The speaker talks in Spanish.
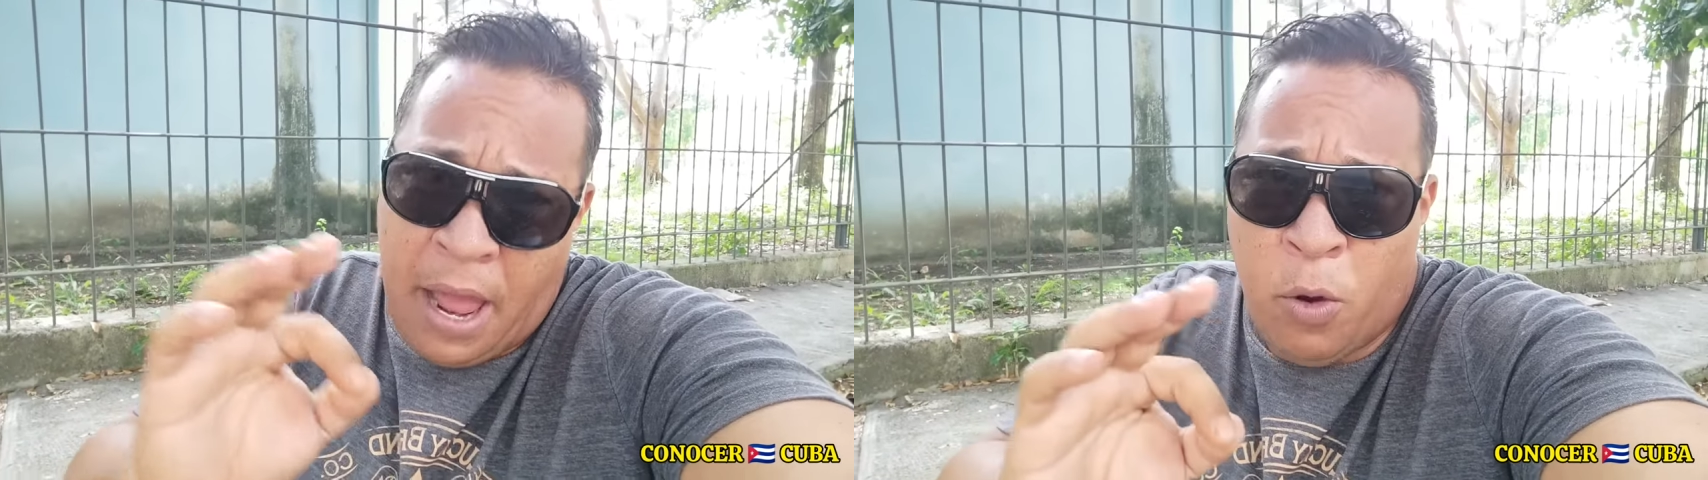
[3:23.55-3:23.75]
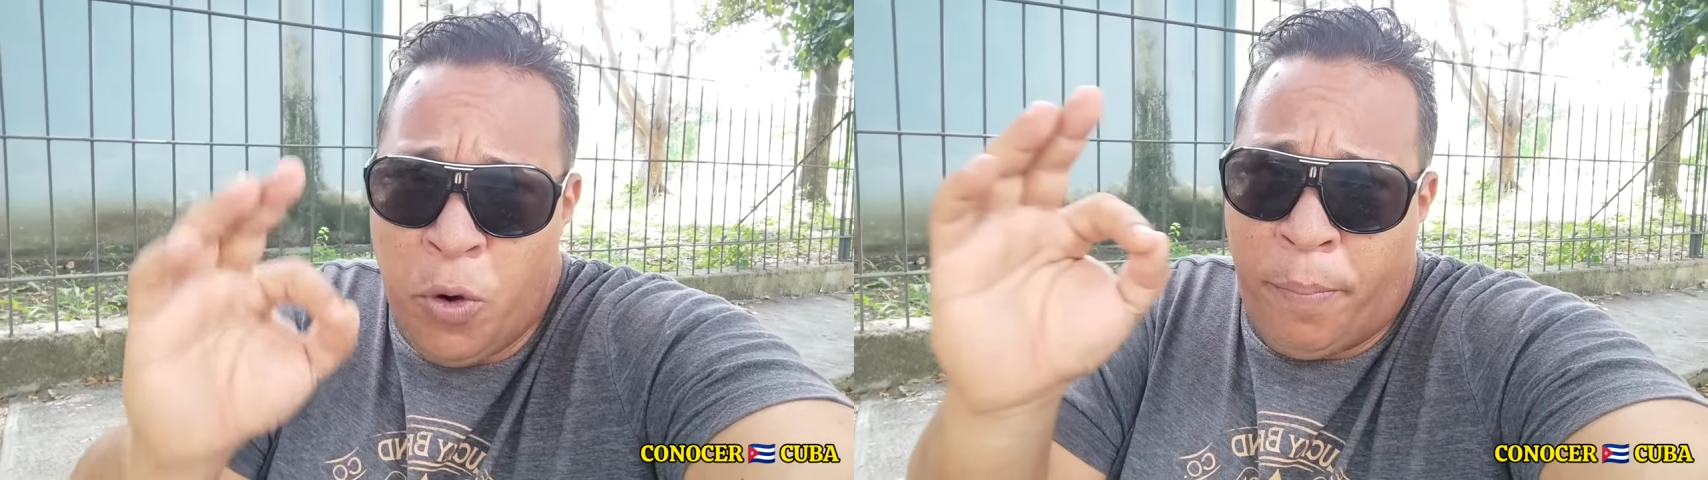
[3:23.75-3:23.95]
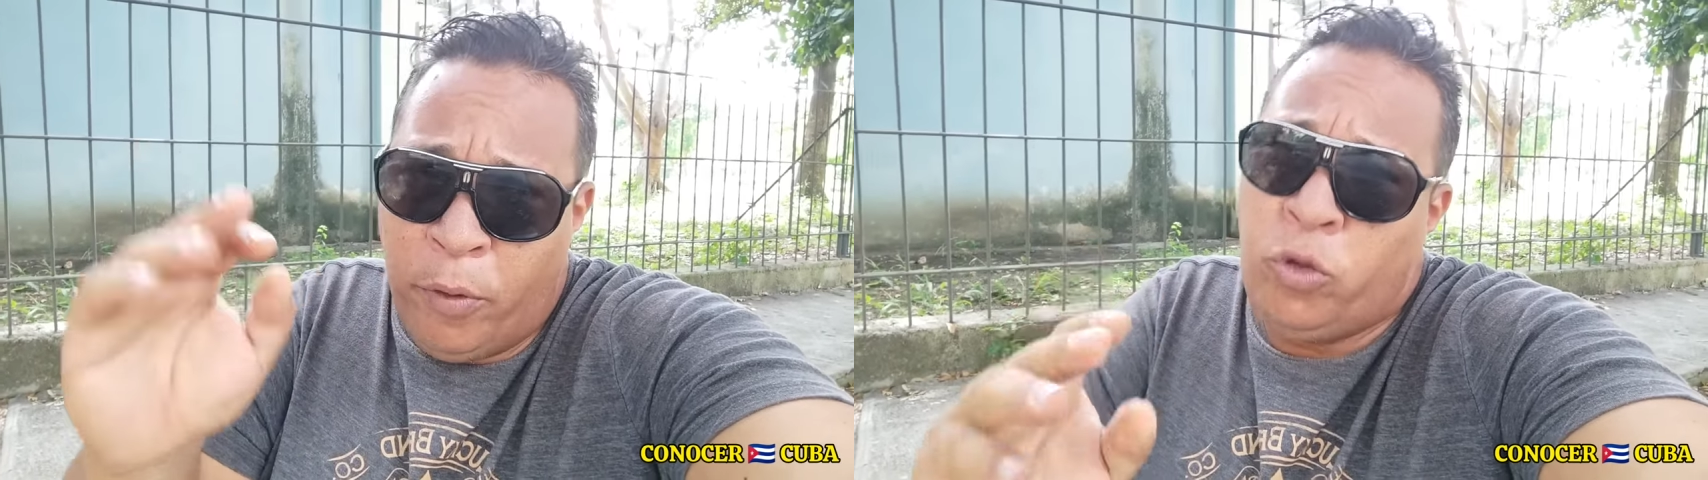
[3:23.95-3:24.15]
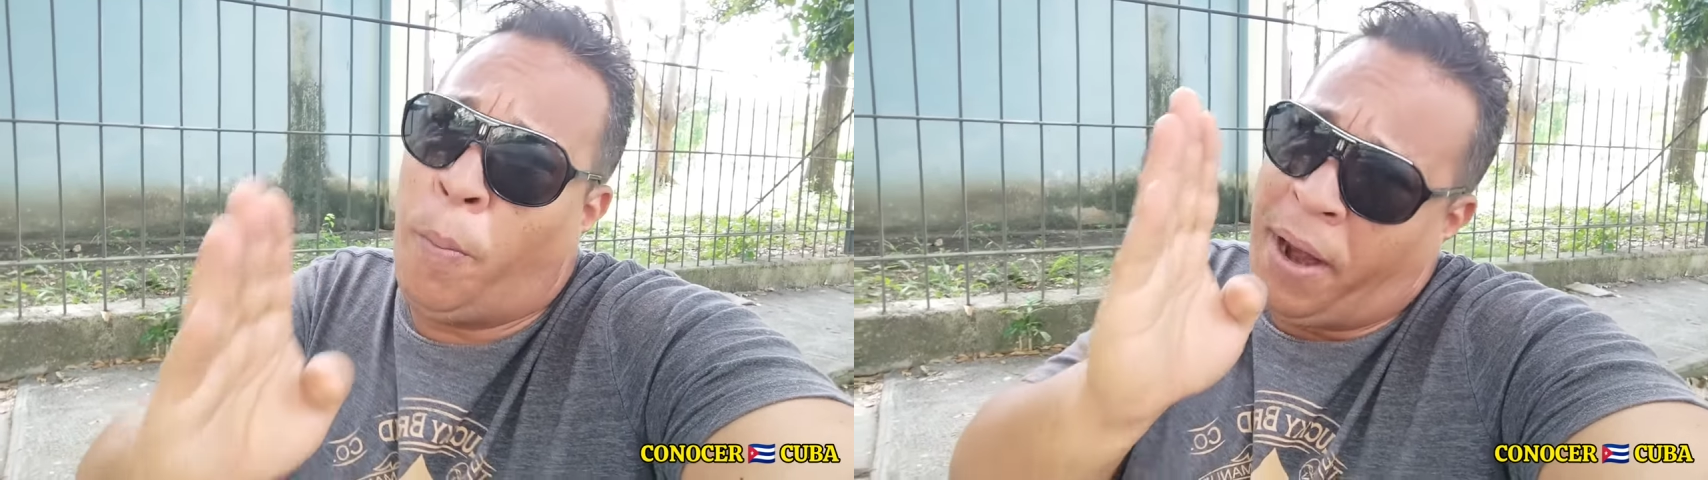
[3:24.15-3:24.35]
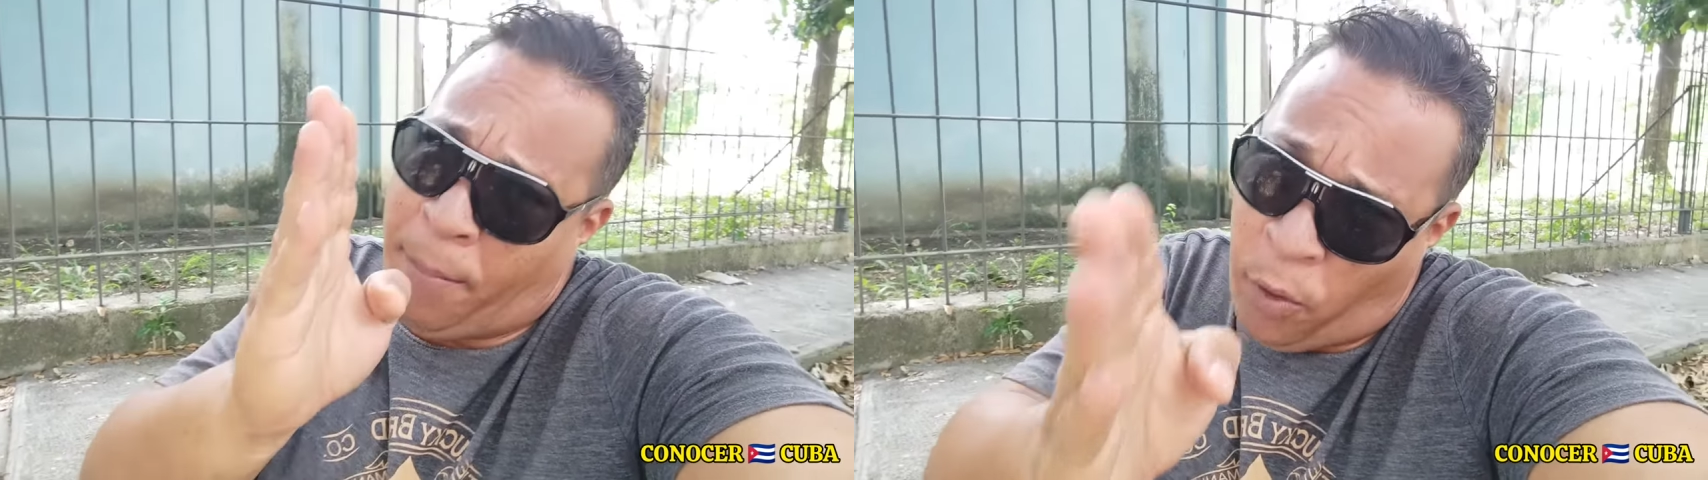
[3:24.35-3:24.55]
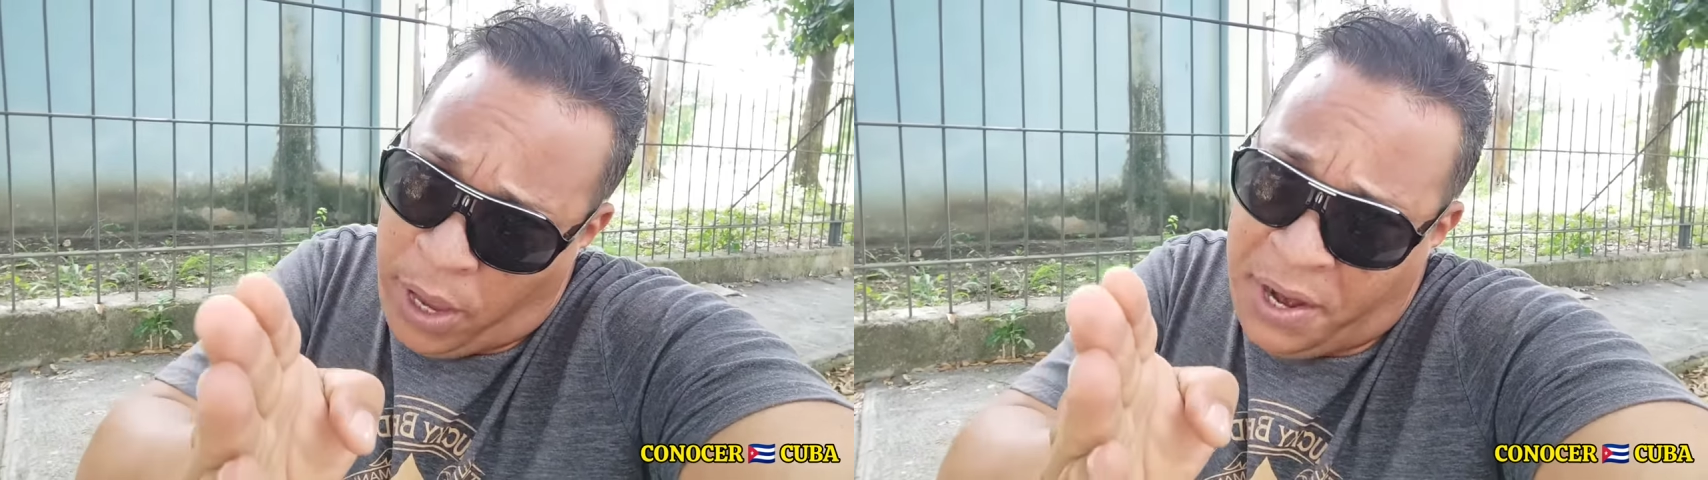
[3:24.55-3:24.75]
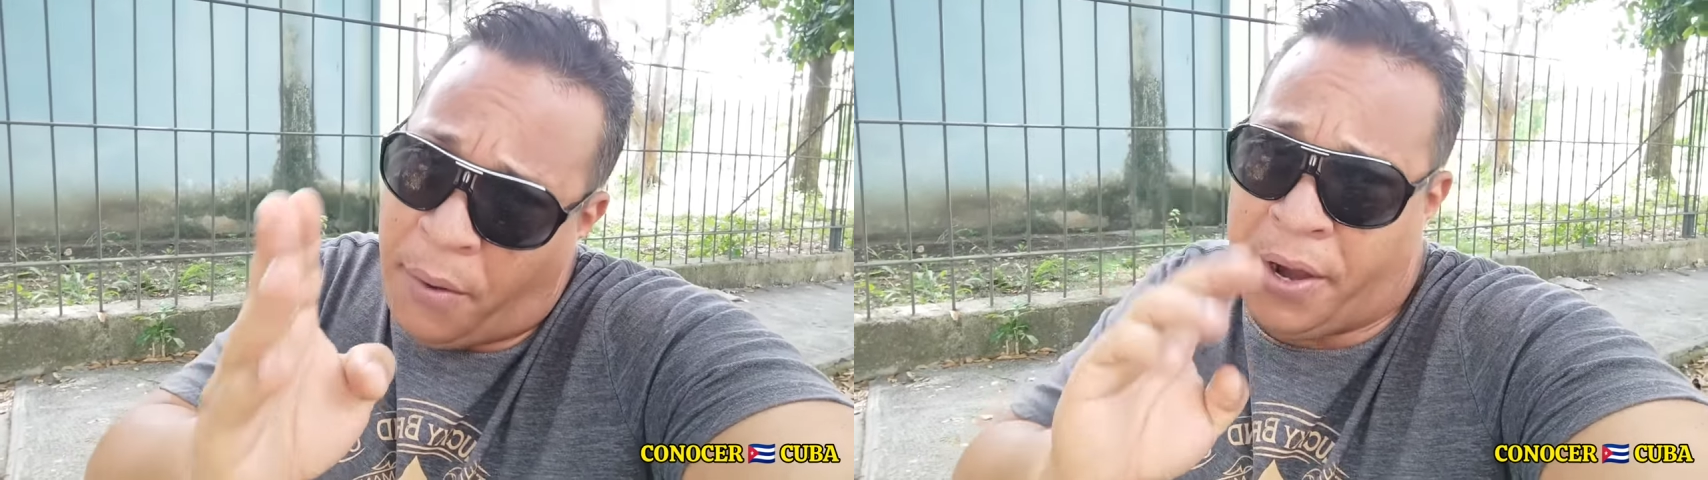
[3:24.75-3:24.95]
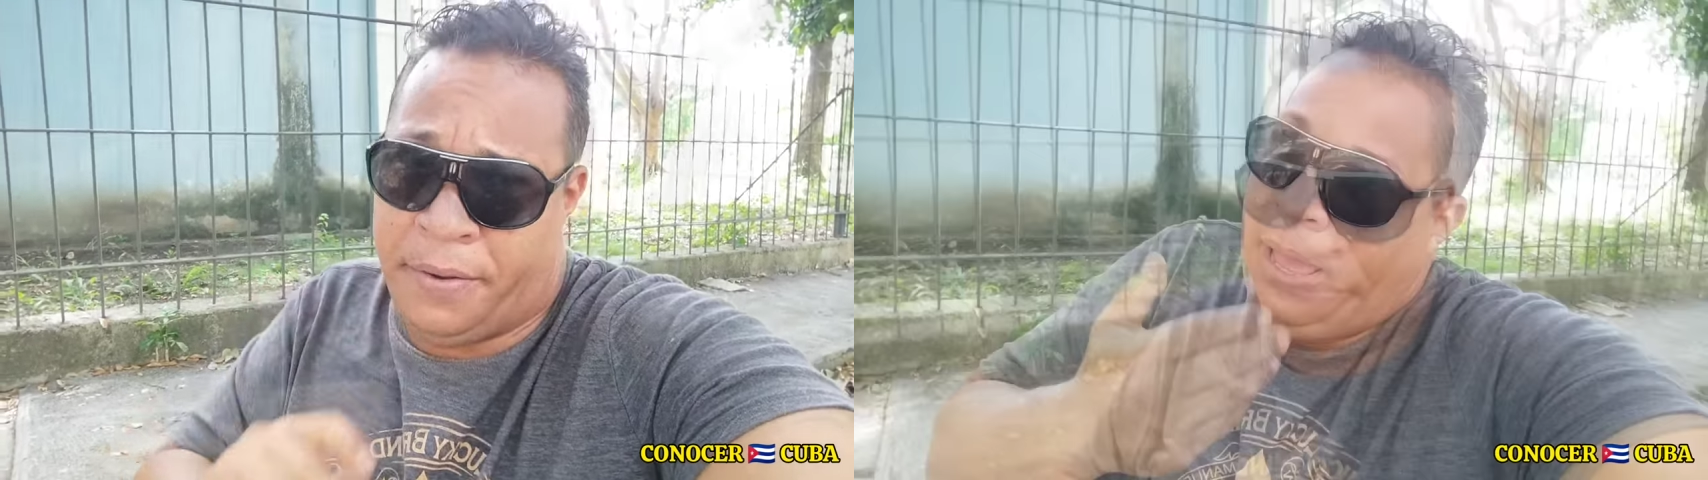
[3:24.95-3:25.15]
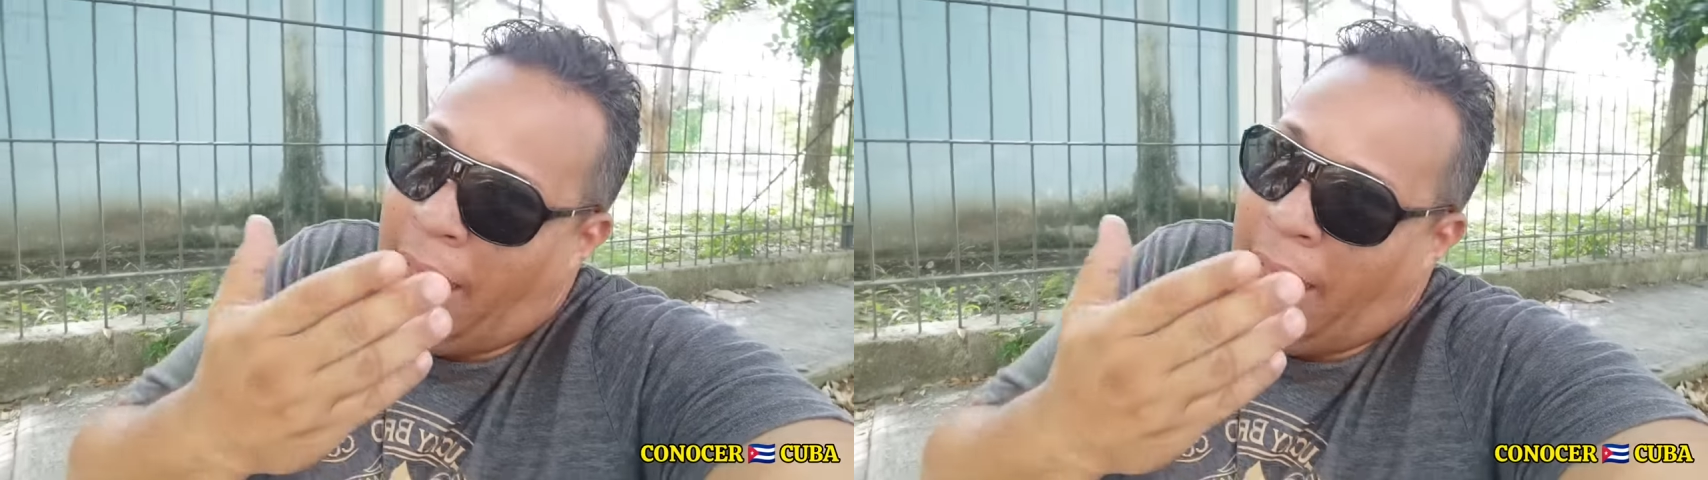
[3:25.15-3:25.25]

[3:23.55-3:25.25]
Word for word: algunos puntos para poder grabar.